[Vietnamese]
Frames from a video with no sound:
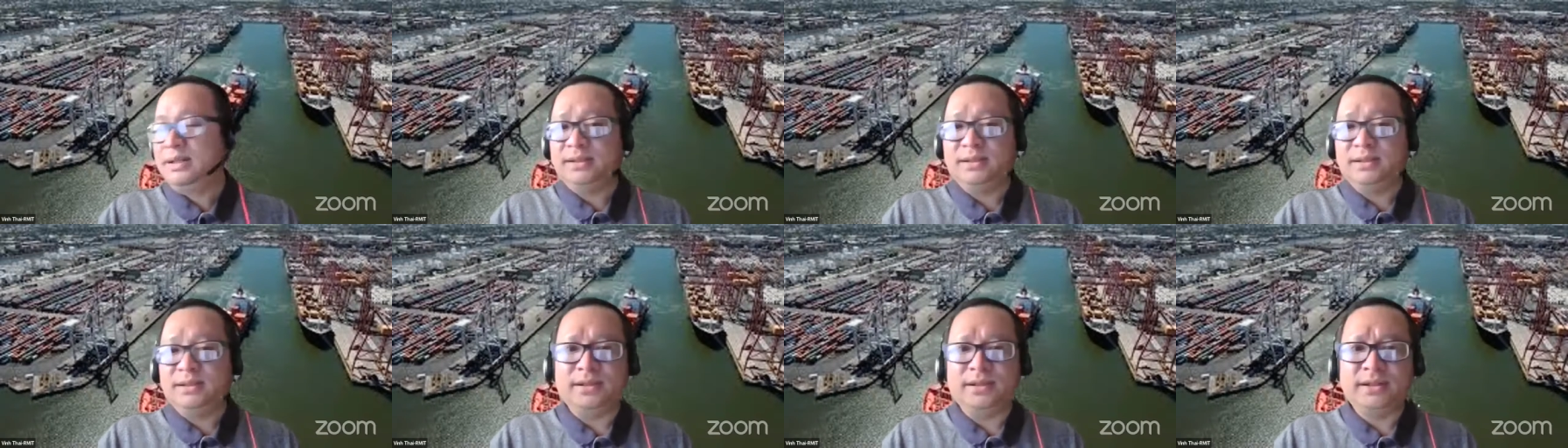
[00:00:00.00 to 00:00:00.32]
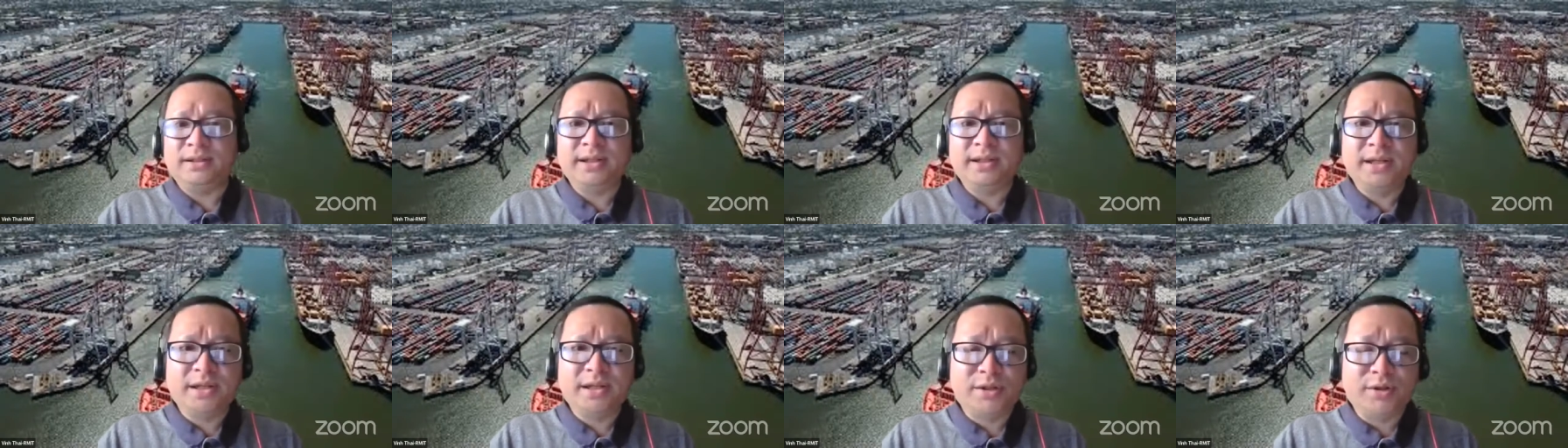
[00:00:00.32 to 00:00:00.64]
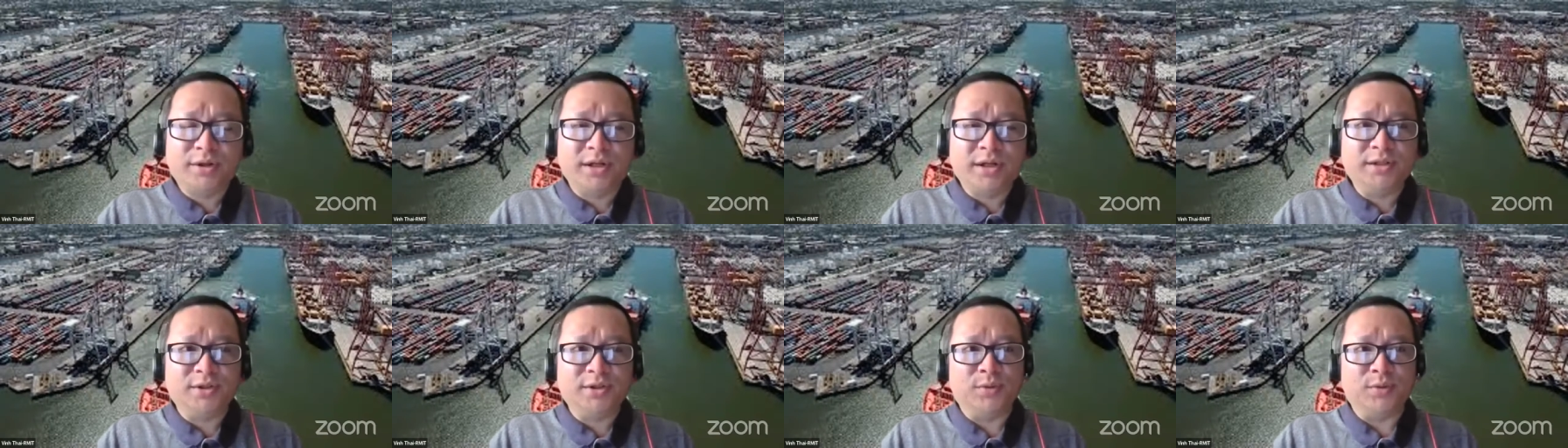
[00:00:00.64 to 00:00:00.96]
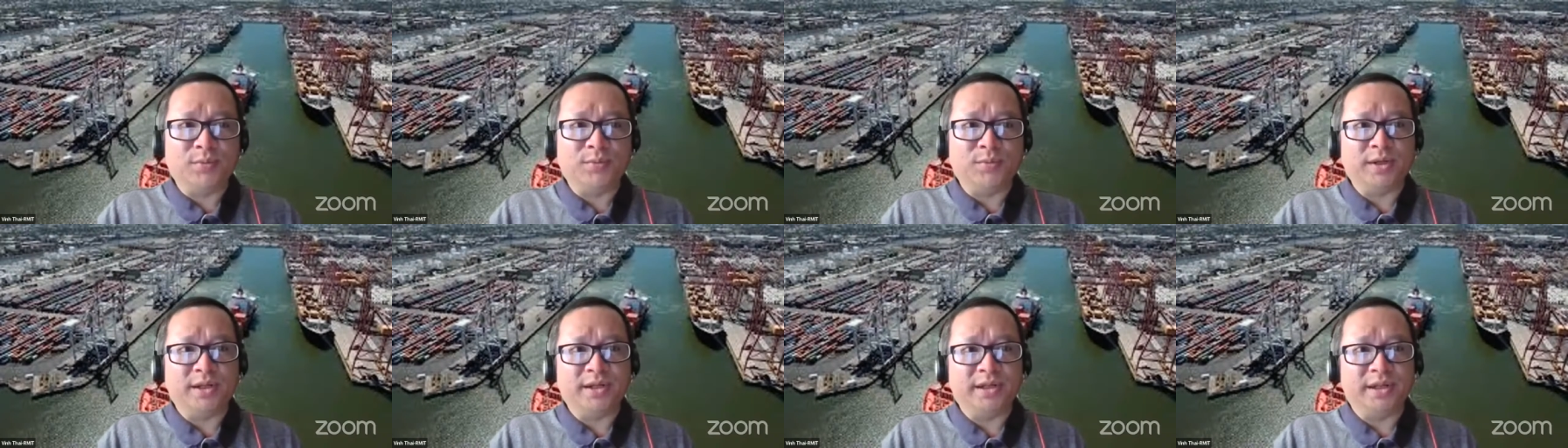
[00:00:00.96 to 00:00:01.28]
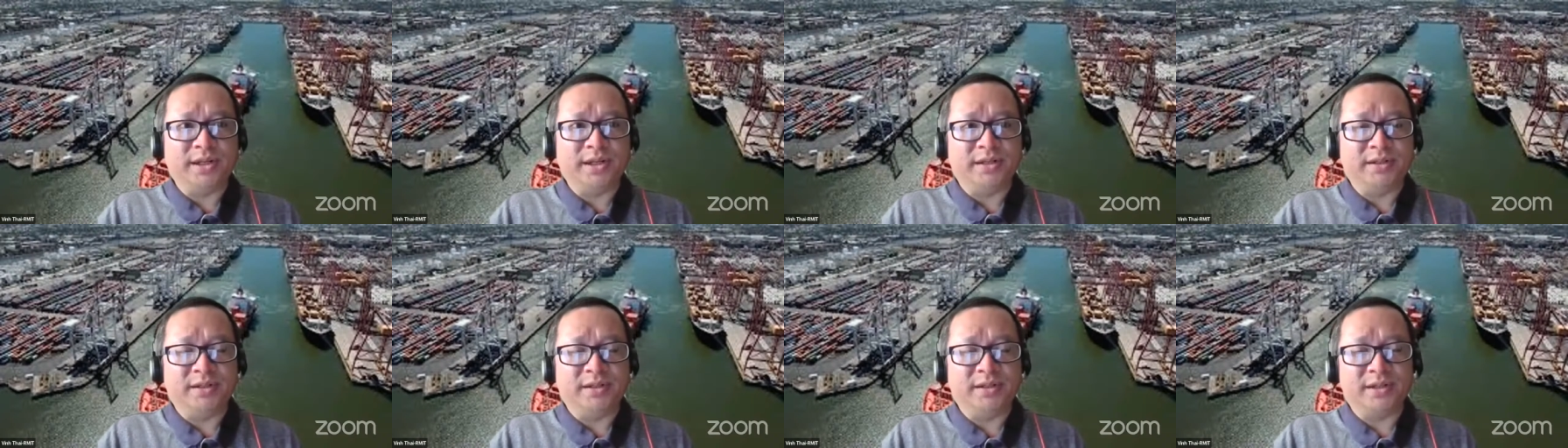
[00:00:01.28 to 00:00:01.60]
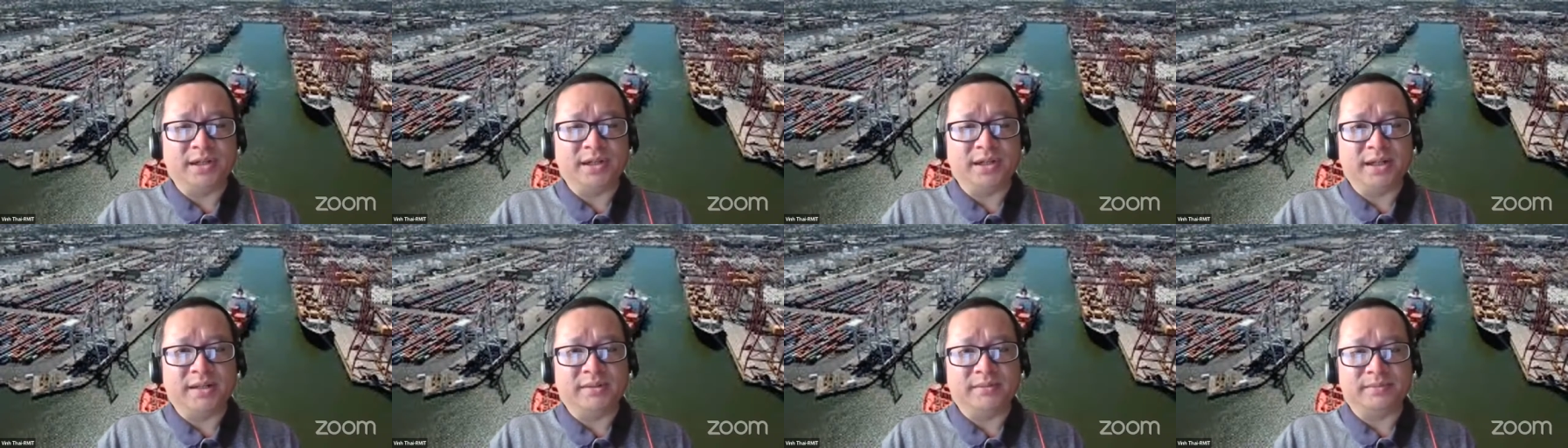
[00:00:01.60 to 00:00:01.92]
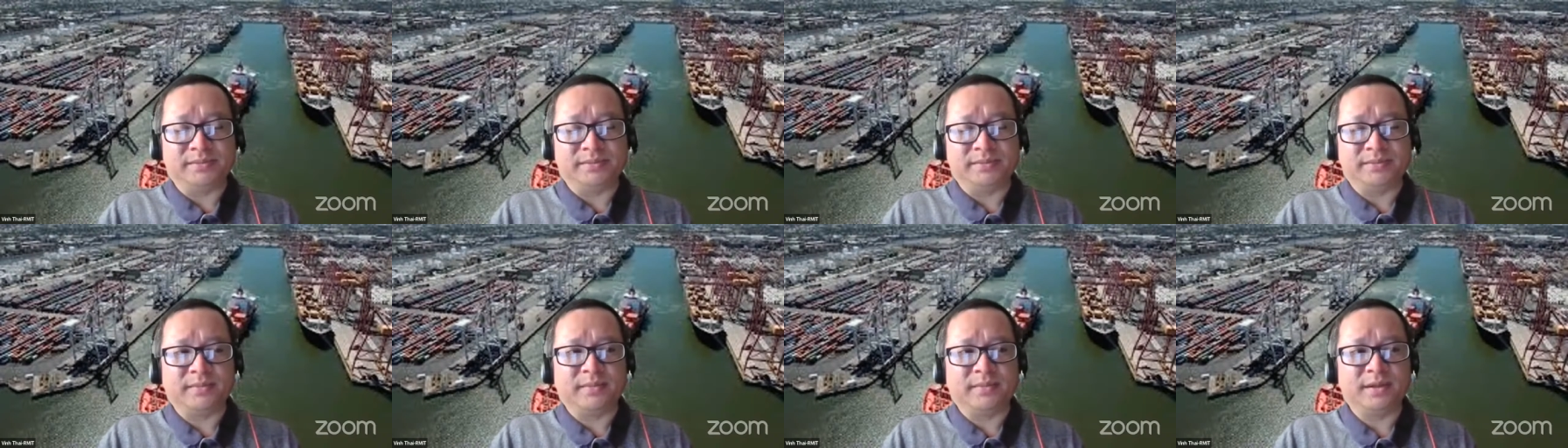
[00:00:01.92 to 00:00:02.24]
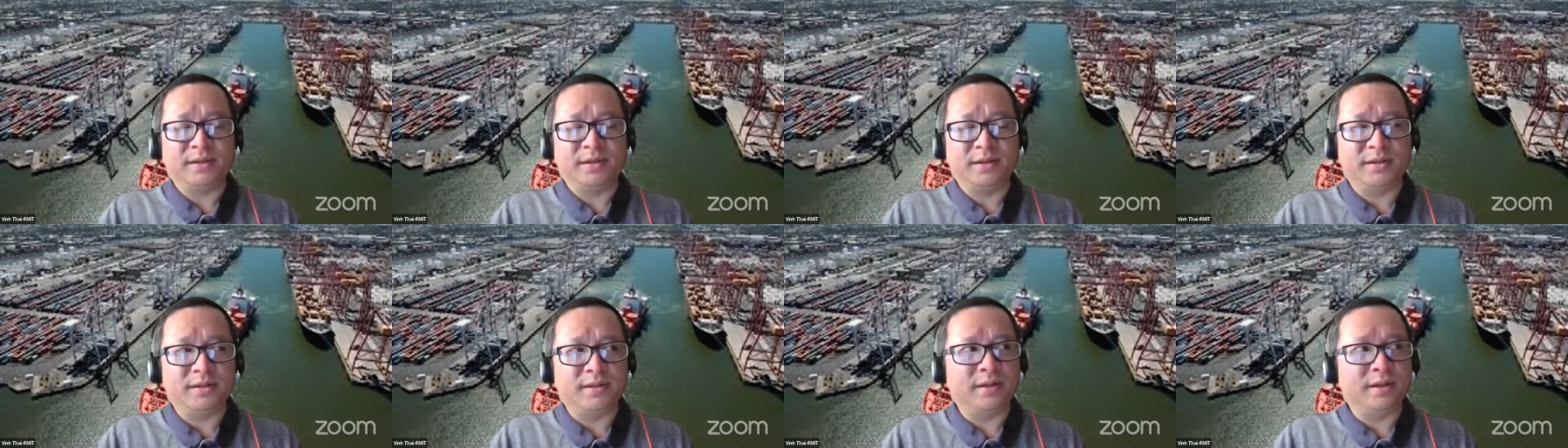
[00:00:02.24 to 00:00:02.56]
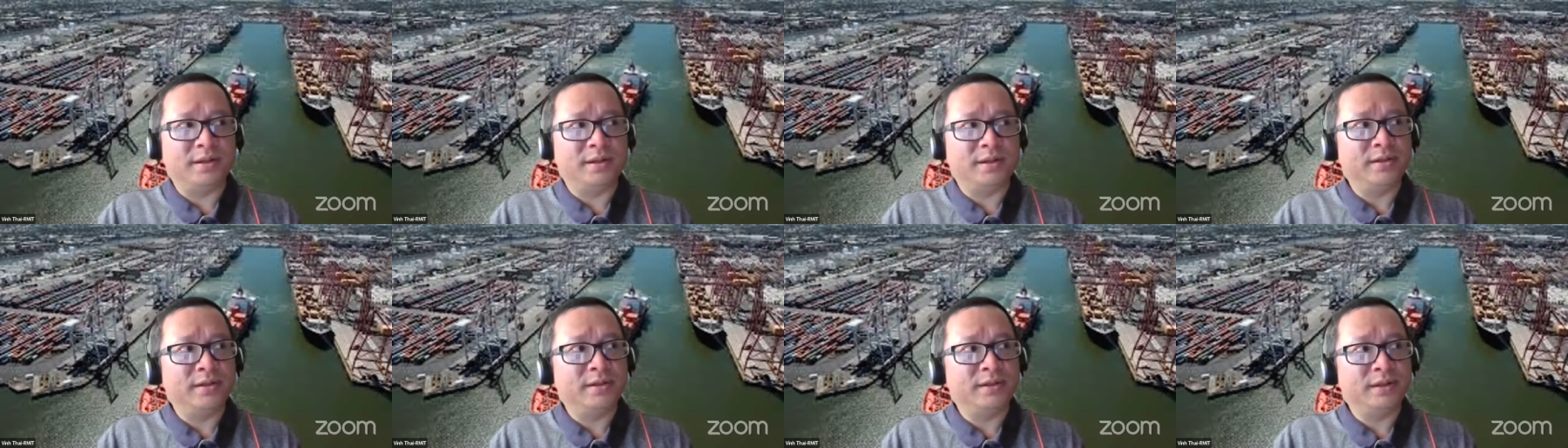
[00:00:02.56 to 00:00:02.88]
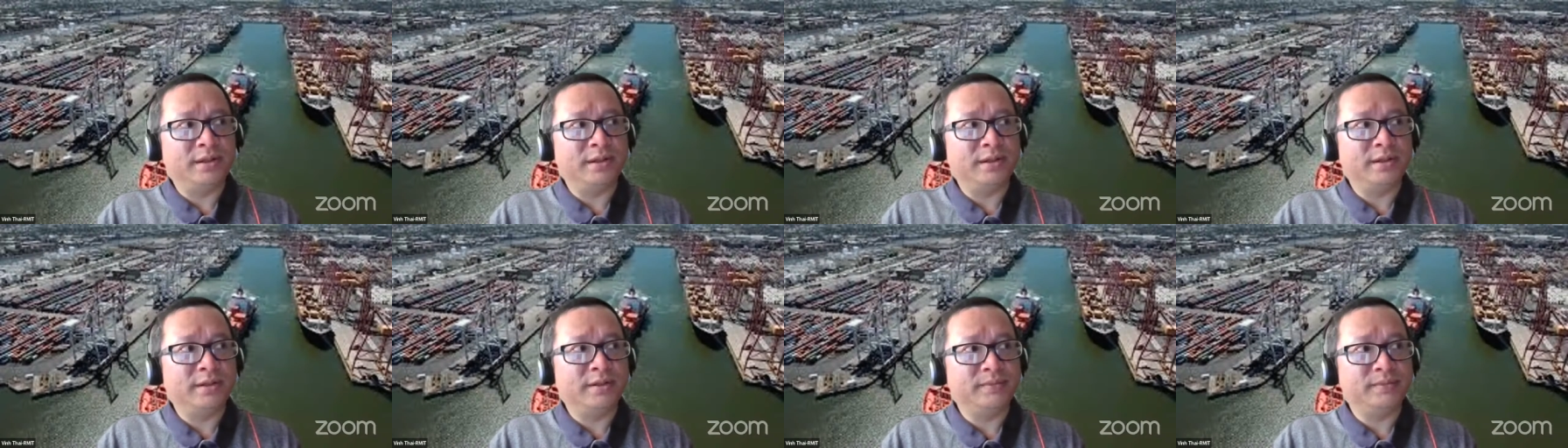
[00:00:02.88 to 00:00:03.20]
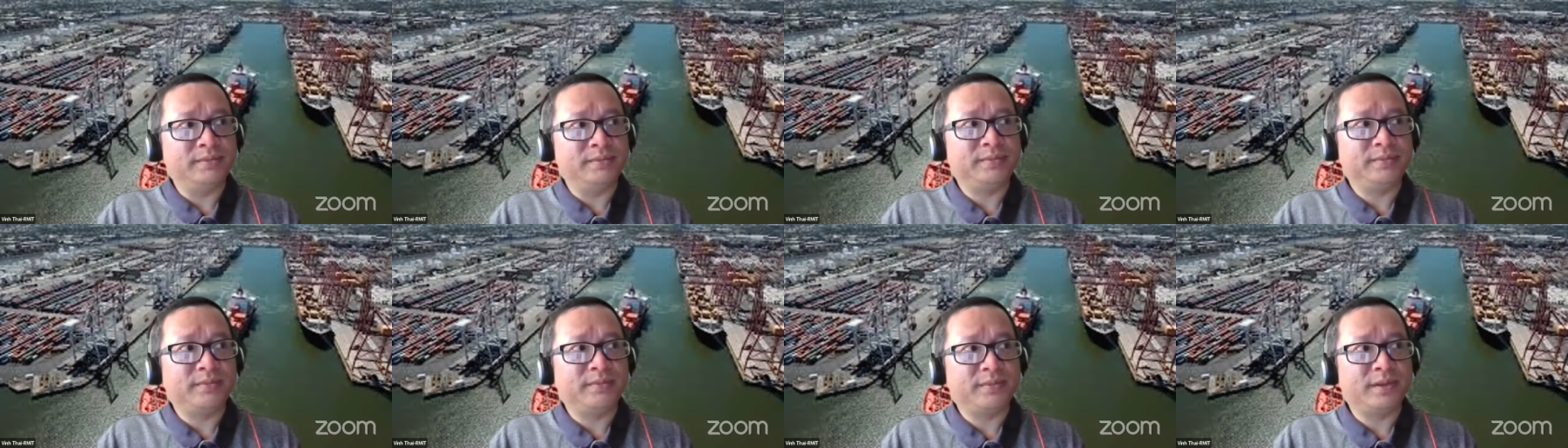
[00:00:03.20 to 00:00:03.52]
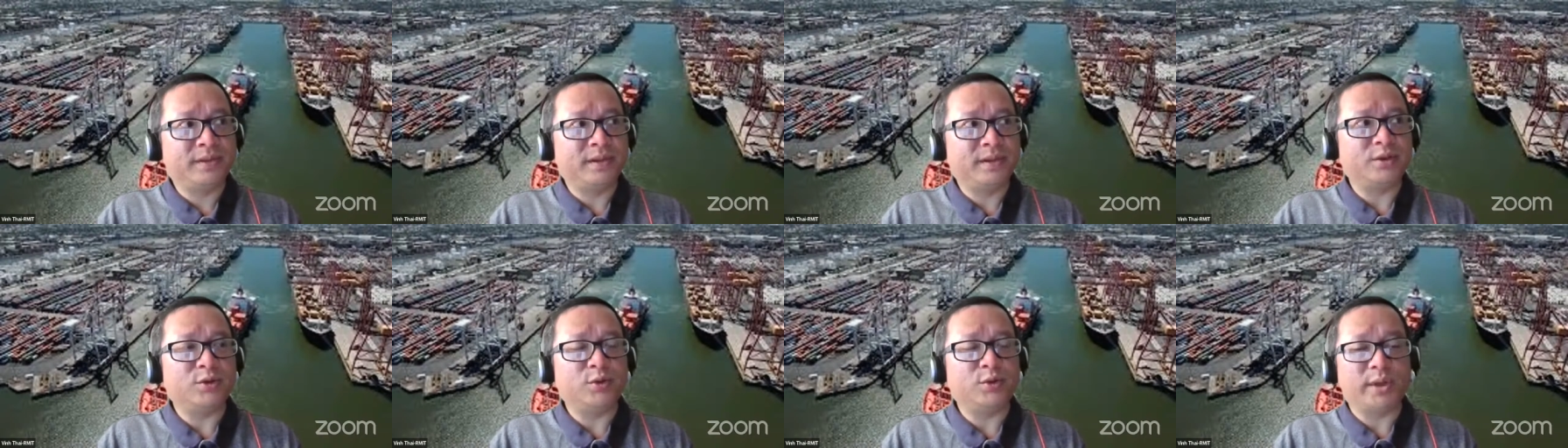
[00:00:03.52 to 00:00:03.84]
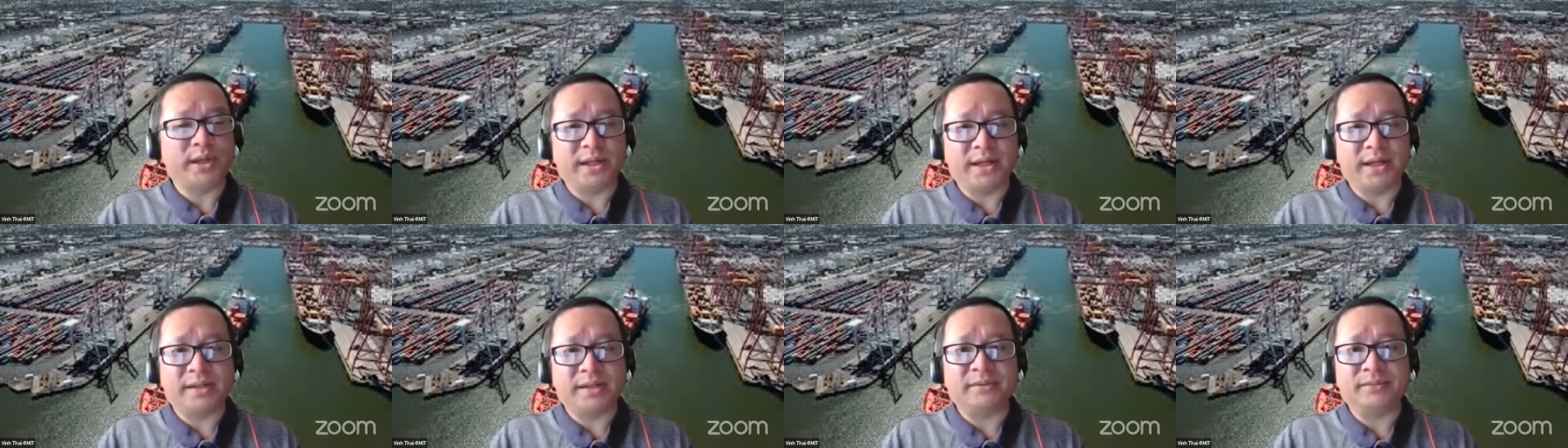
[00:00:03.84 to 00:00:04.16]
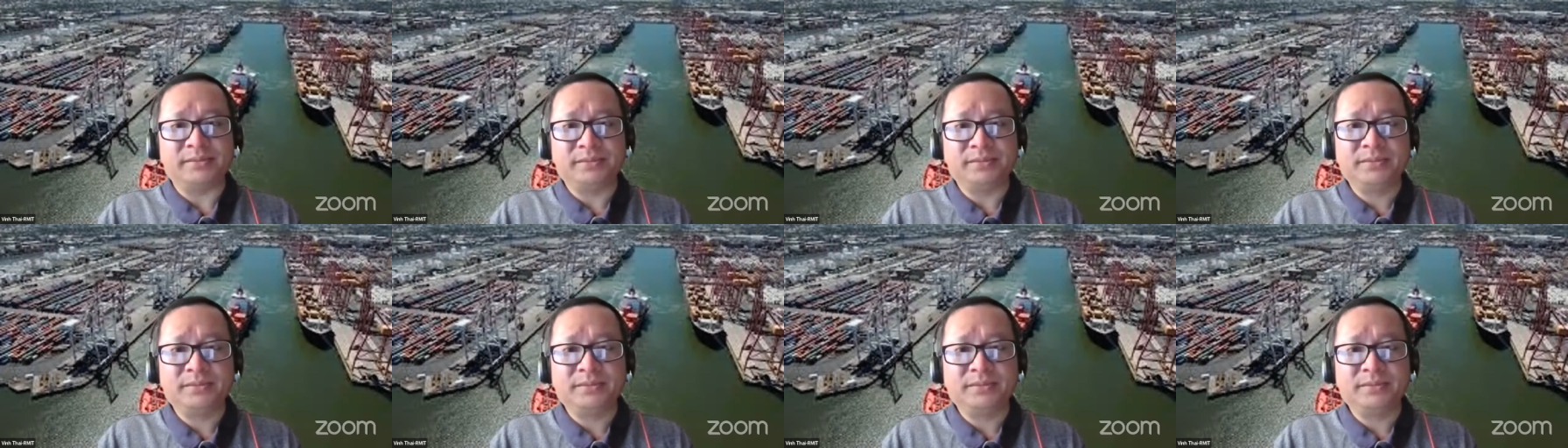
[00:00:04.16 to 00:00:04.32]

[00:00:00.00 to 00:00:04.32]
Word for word: những nghiên cứu ứng dụng là gì tức là nó nó nó nó tùy ngành